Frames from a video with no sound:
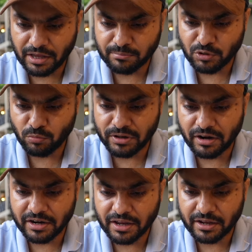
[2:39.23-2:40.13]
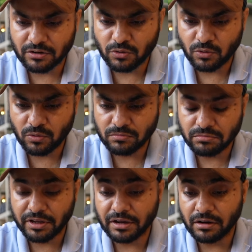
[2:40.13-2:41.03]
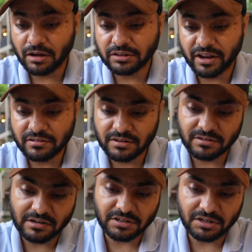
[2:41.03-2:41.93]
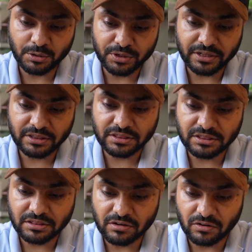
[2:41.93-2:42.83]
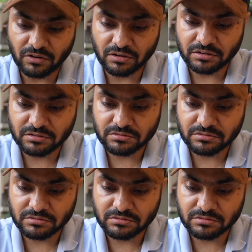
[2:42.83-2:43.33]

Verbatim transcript: एम मिल रही है इनको एक लाख तिरासी हज़ार चली हुई है और